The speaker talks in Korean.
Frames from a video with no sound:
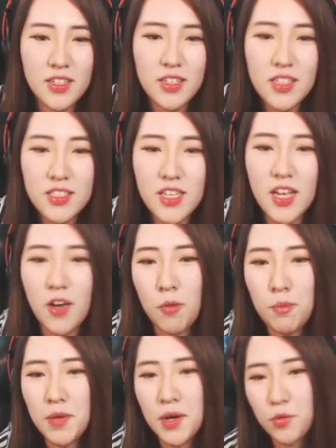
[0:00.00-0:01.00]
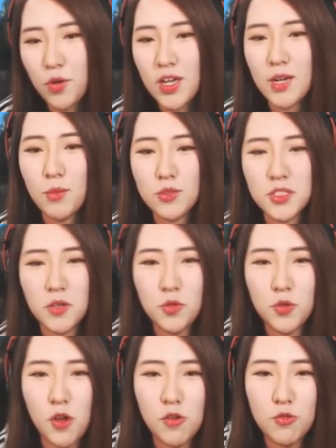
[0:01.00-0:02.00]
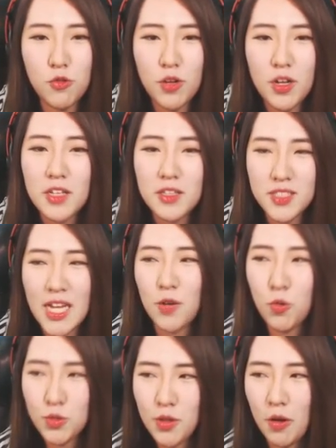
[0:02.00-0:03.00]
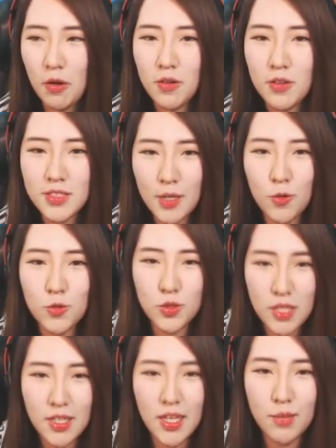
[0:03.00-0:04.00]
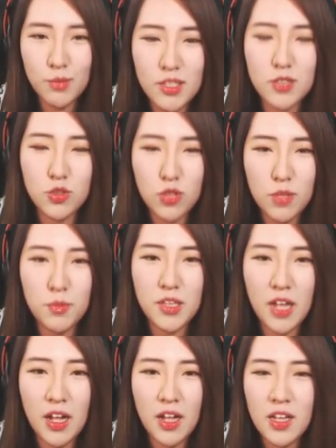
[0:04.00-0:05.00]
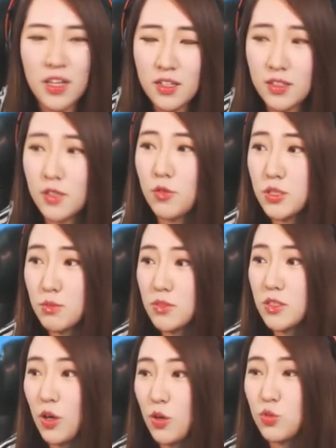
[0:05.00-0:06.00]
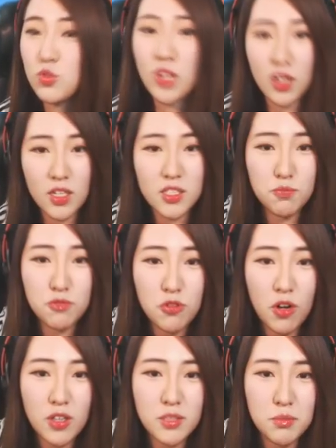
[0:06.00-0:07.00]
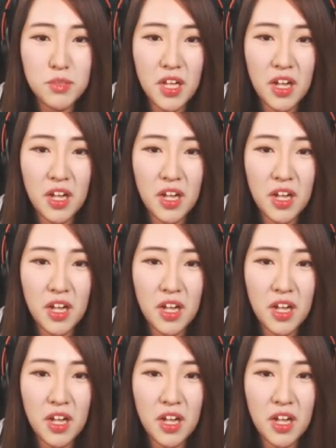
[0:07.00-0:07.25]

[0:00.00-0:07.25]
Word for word: 이제 엄마하고 할아버지하고 결국 짜고서 짜고서 제 게임기를 숨깁니다 그리고 심지어 누나까지 부른 것 같습니다